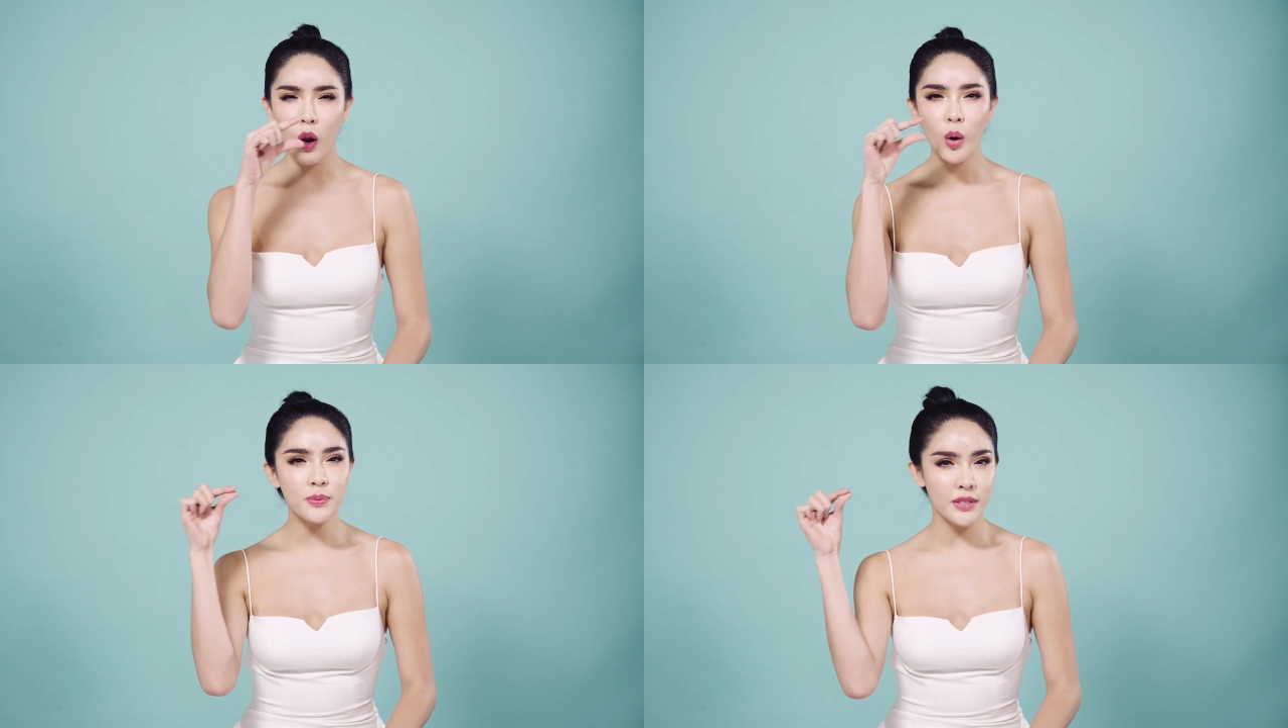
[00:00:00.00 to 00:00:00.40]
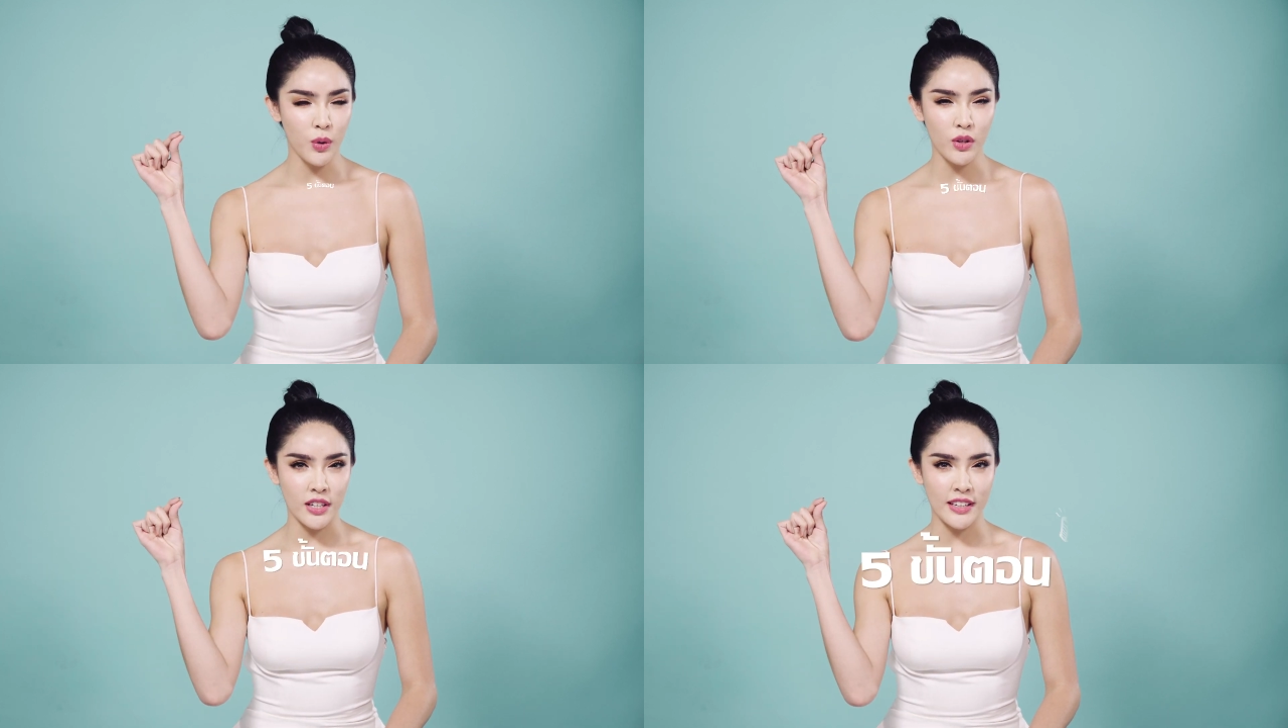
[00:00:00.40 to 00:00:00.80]
ลบสิ
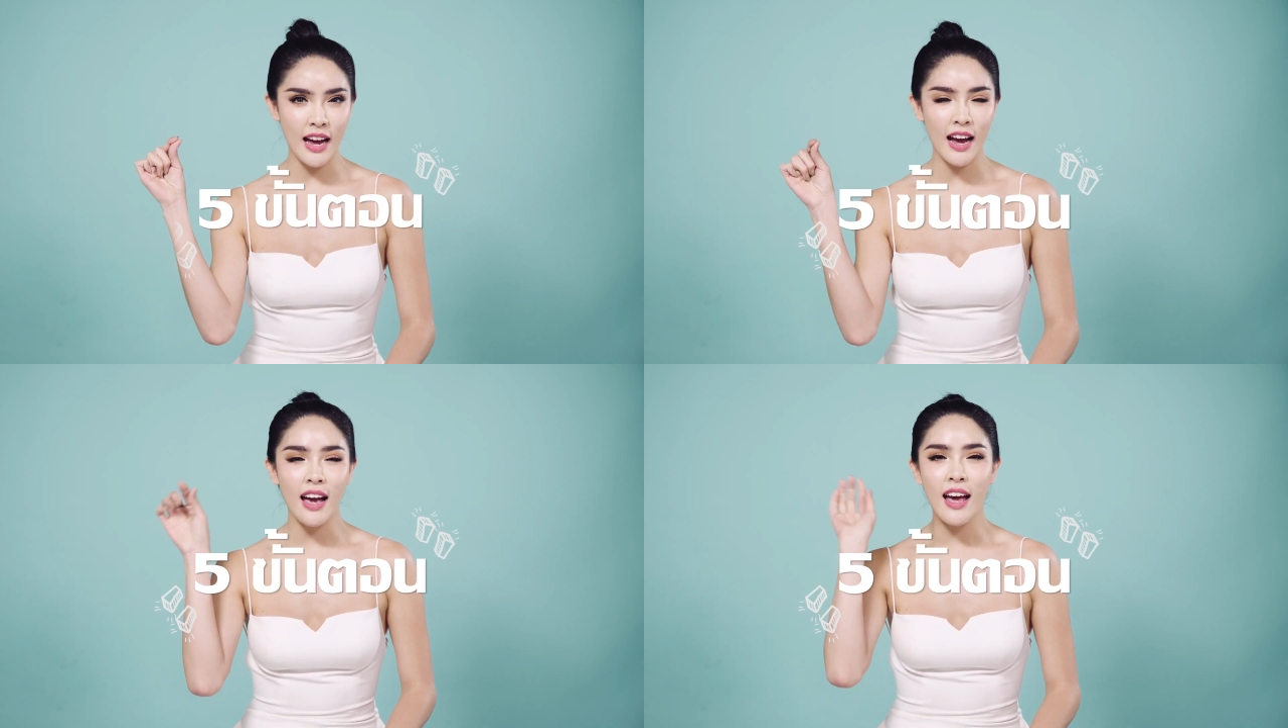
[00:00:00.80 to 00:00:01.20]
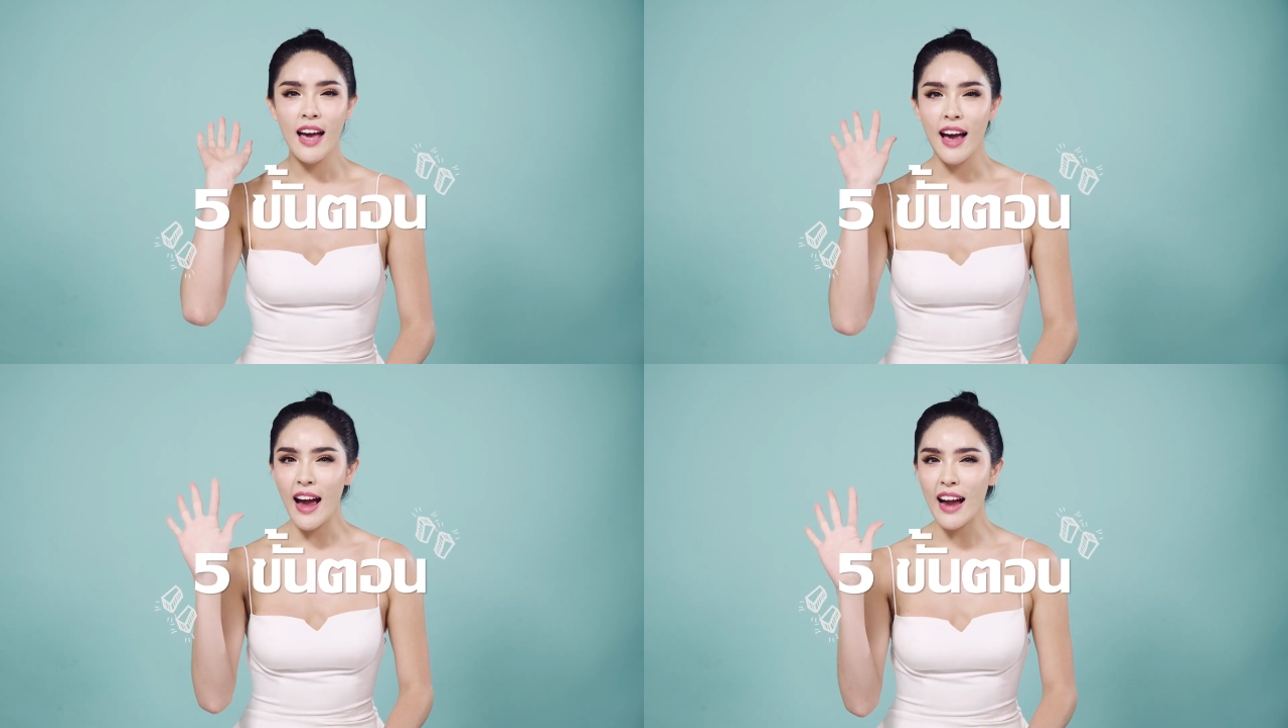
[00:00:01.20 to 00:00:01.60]
วออกจากหน้า
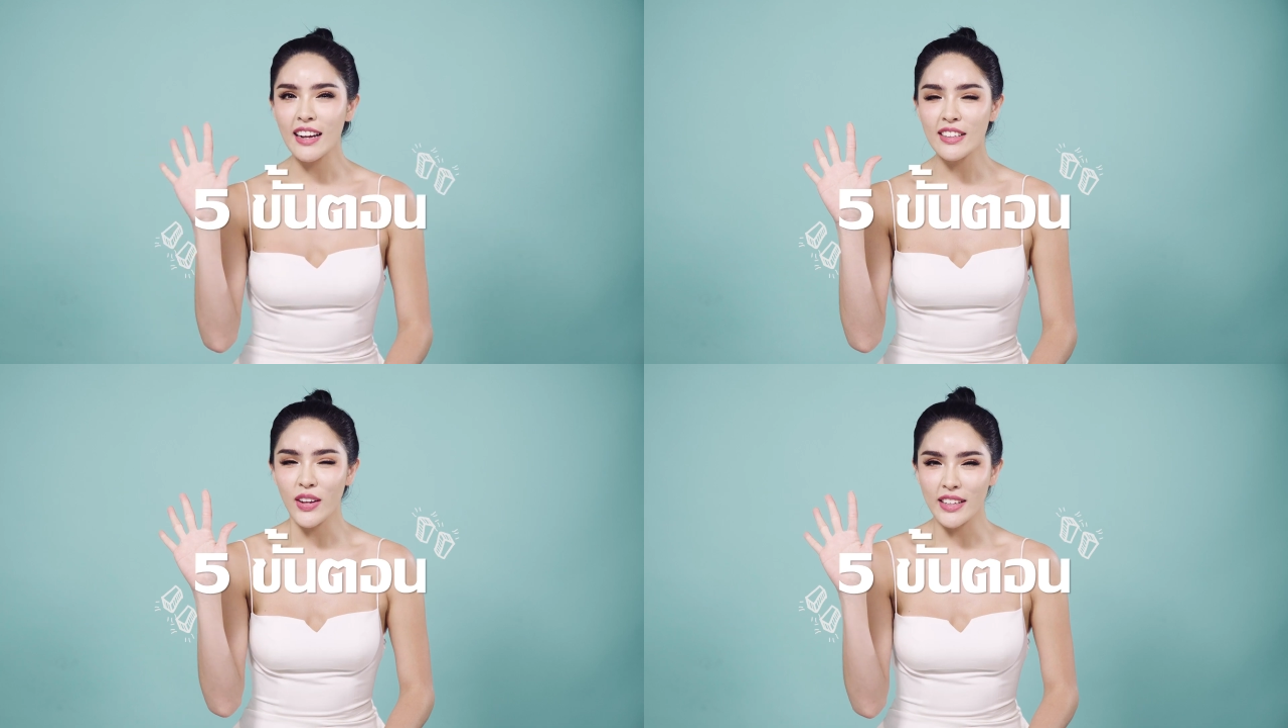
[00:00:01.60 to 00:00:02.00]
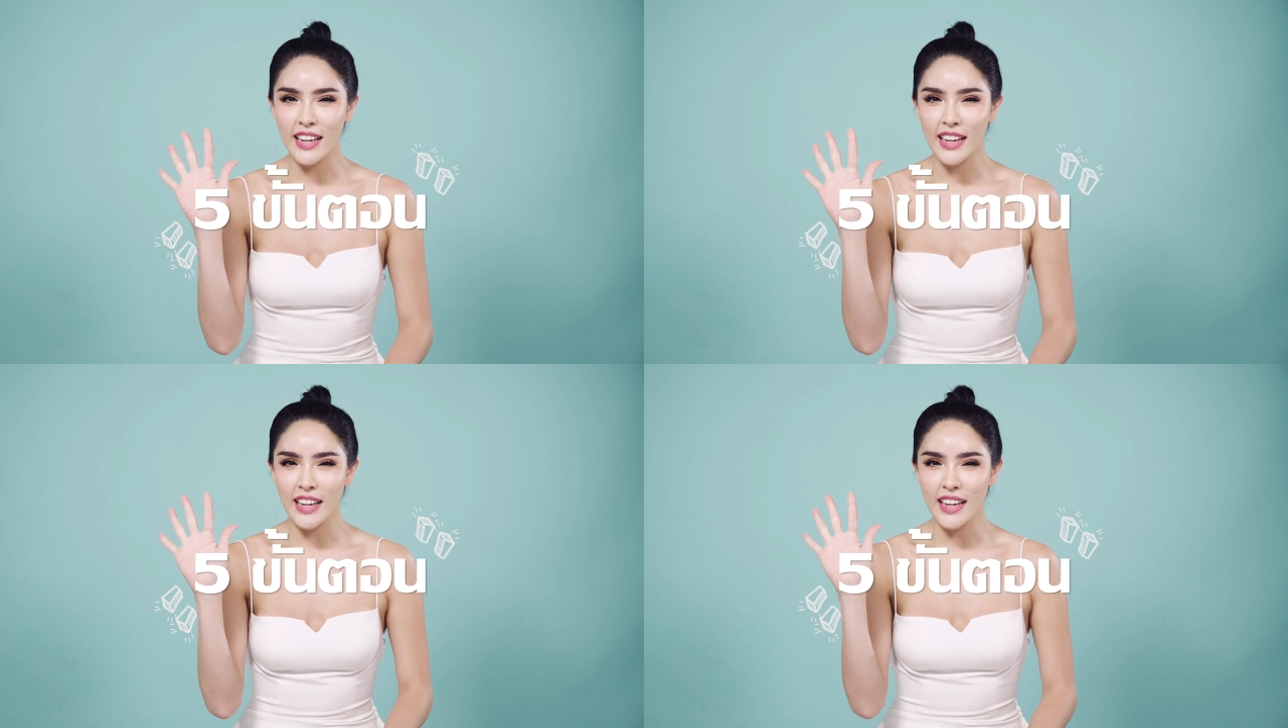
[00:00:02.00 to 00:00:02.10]
ห้าขั้นตอน